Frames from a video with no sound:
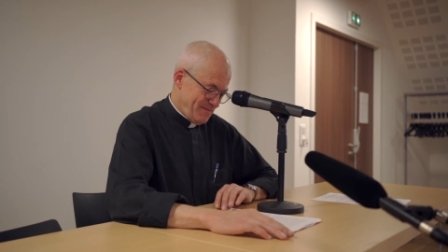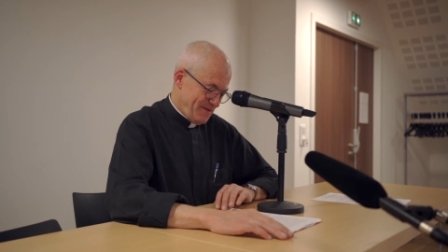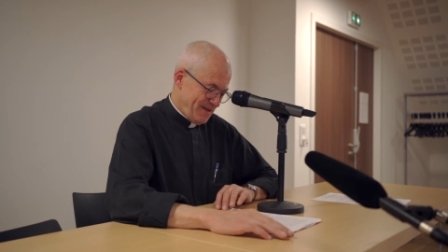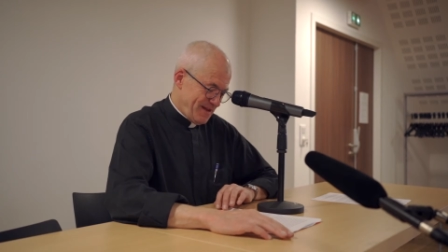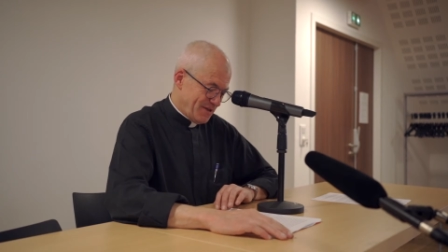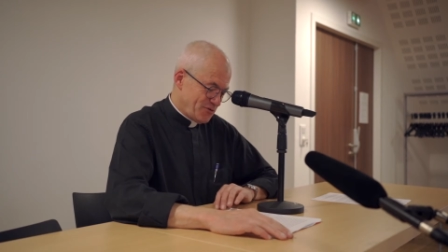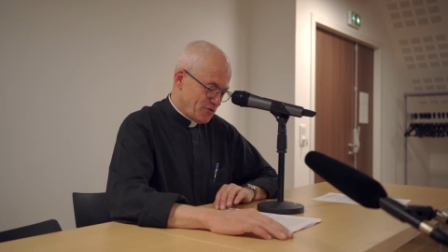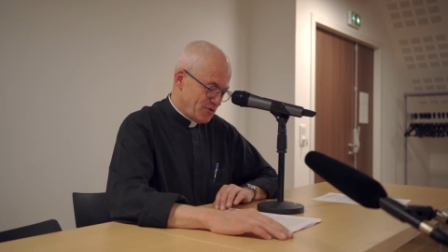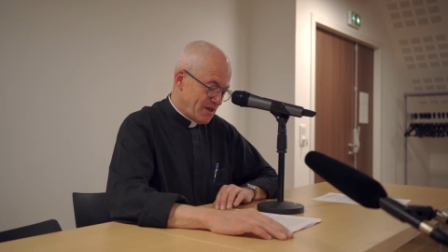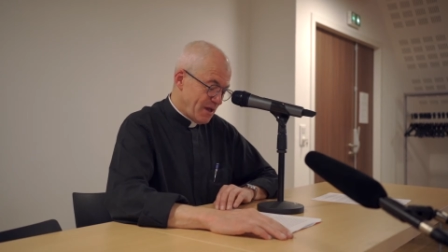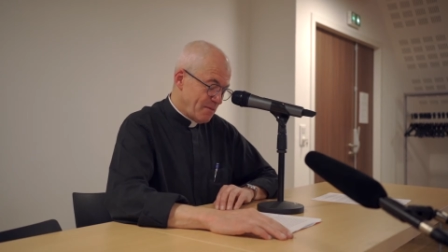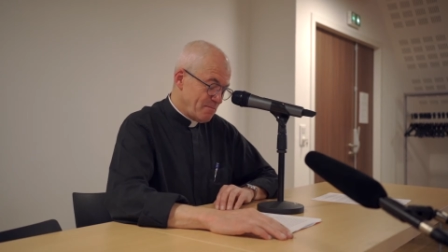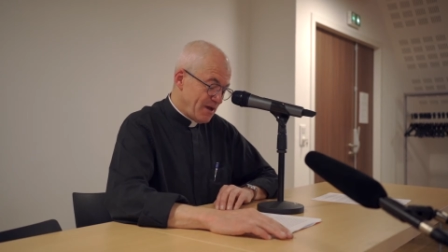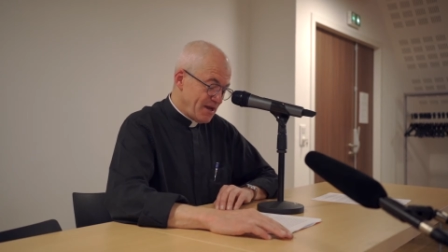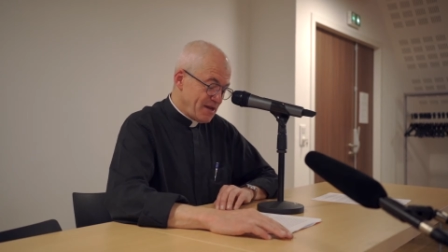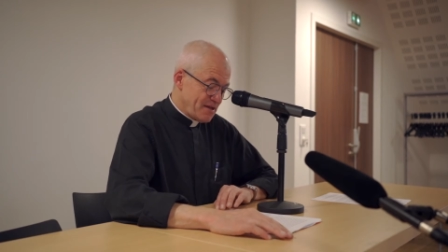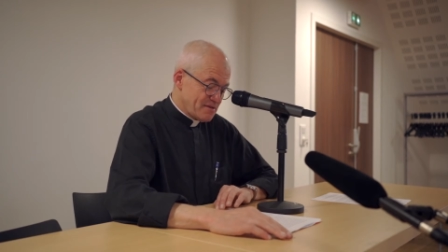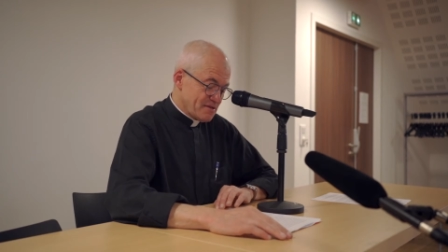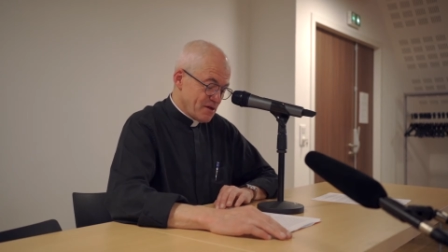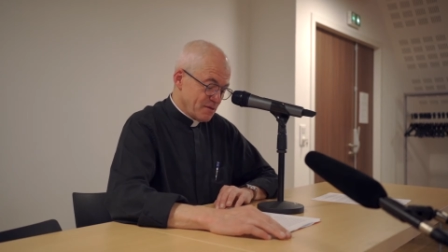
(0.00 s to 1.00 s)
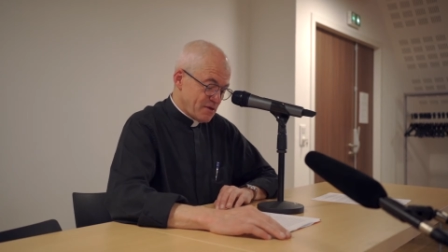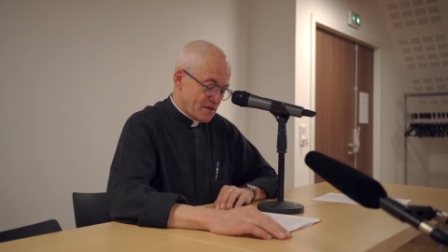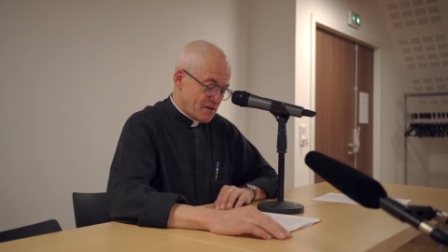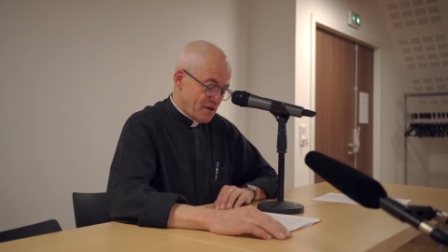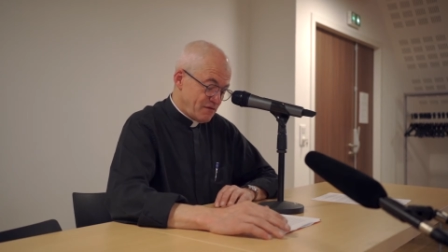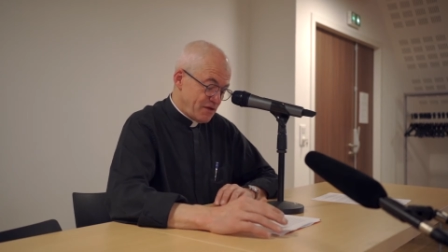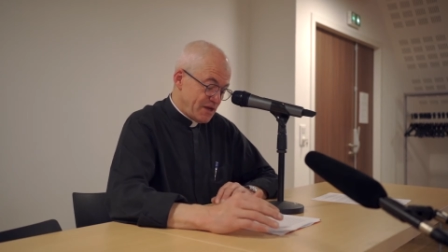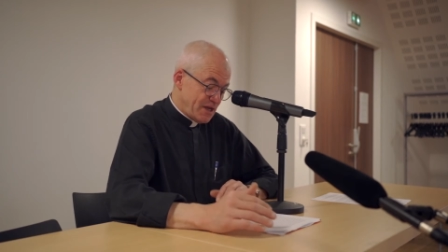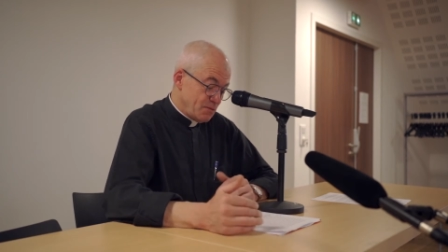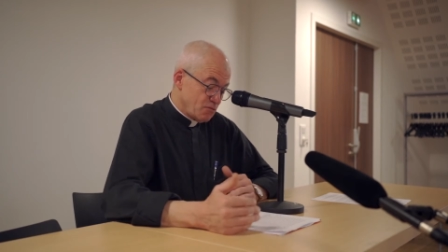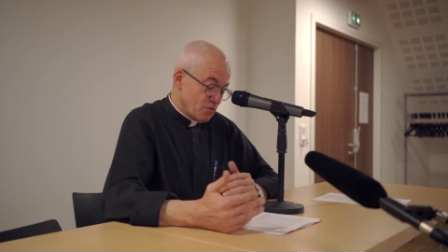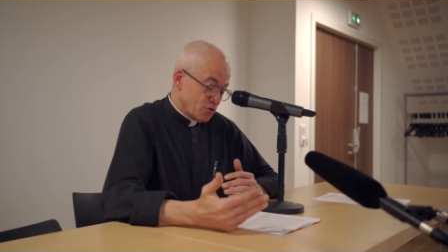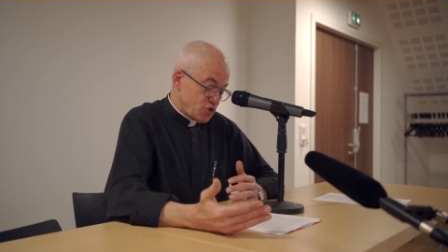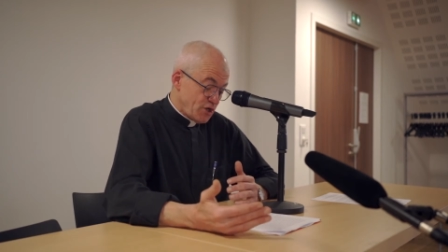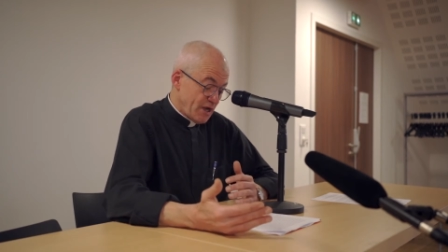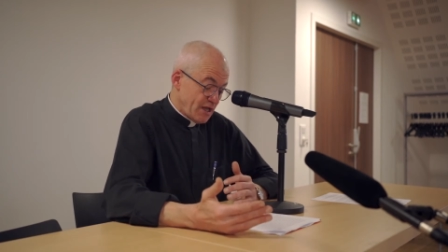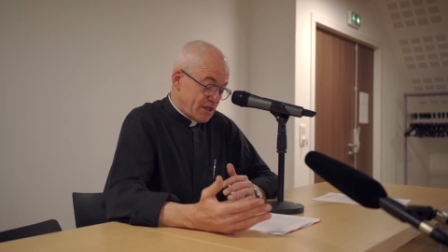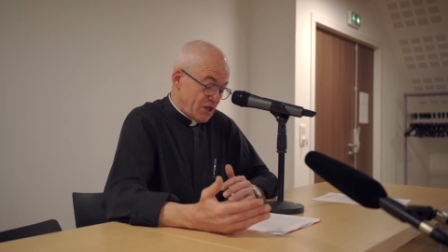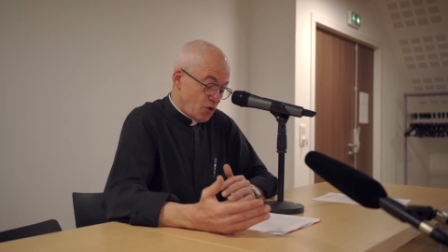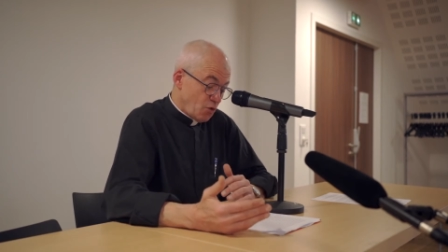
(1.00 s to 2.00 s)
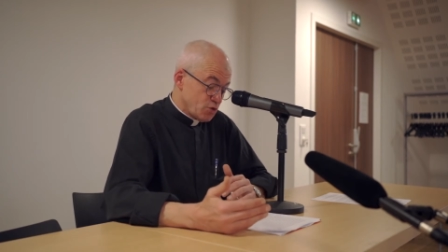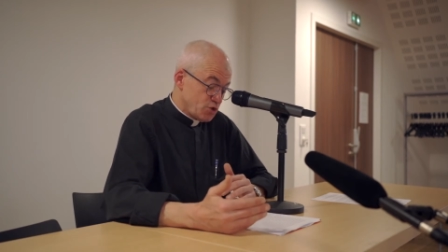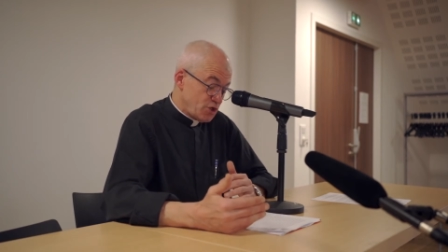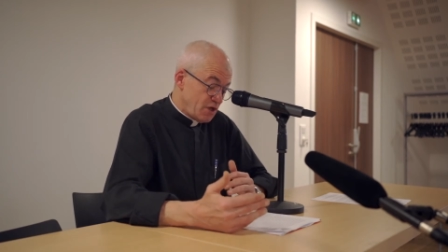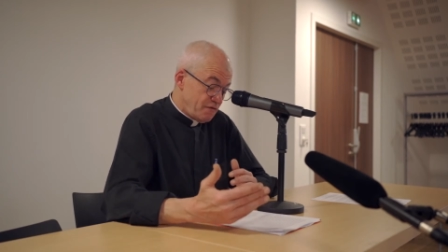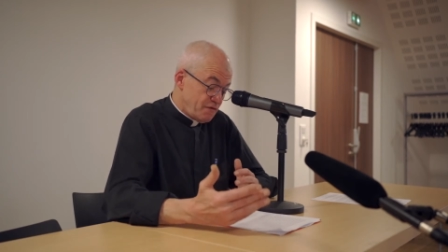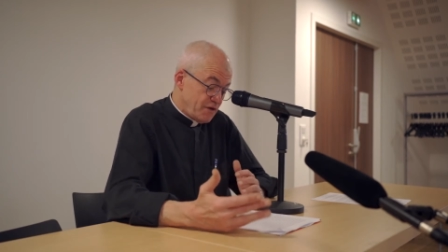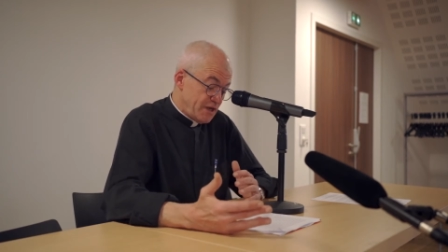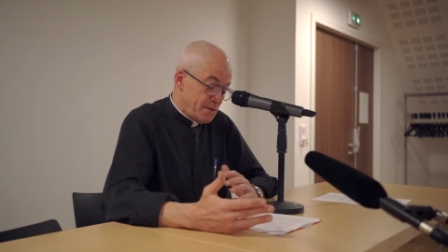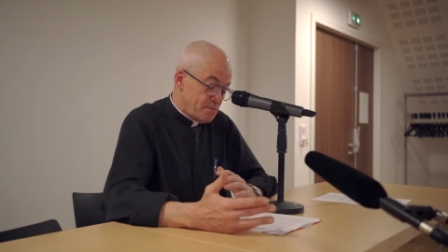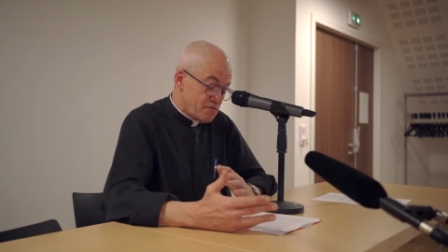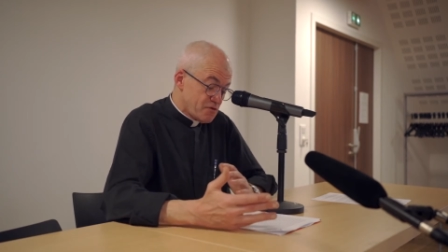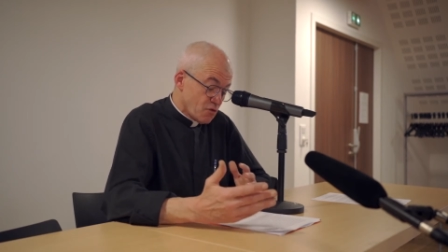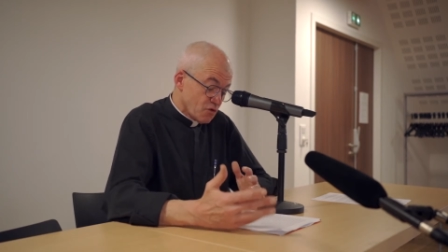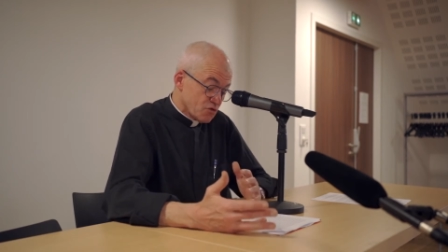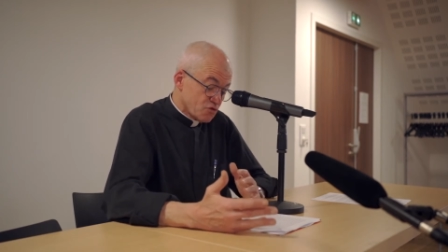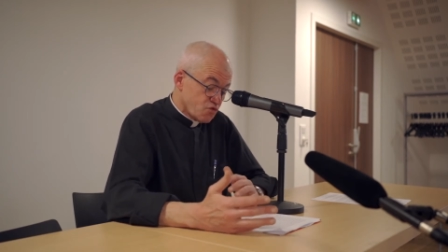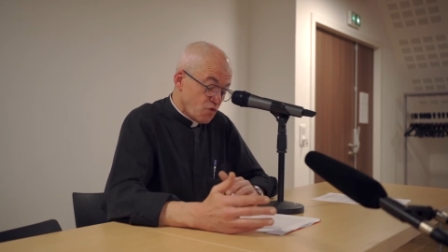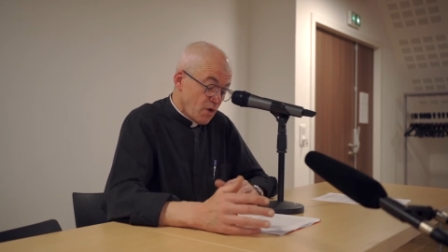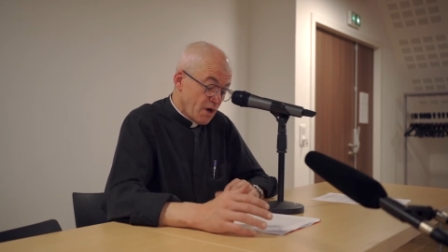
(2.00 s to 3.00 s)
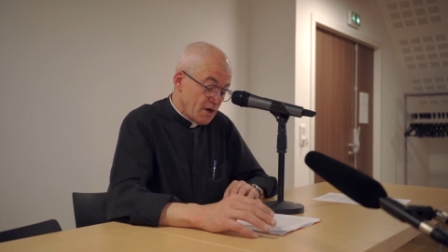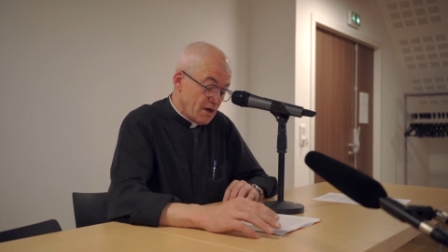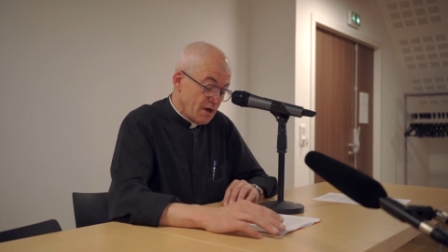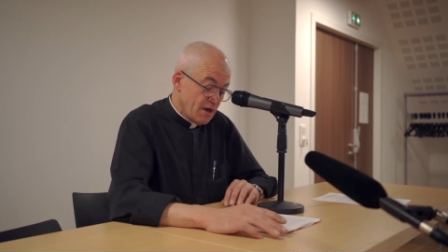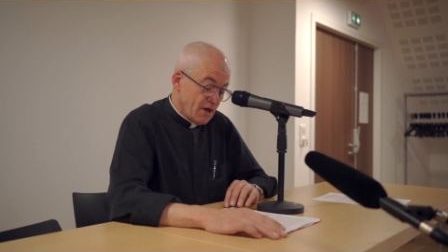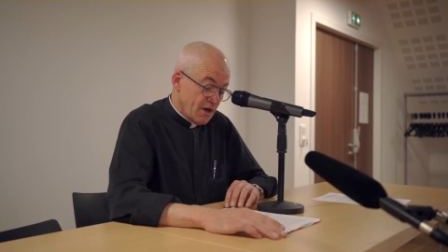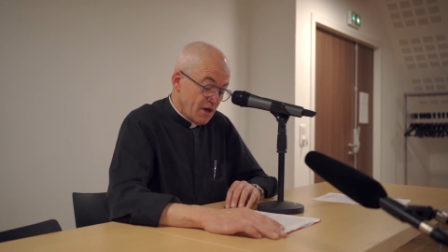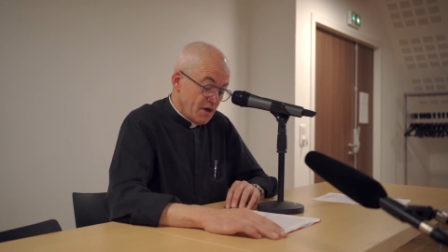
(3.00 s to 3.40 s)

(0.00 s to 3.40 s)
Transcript: il, a donné un bel exemple à Saint Philippe. Donc je l'ai interrogé, Philippe, selon toi,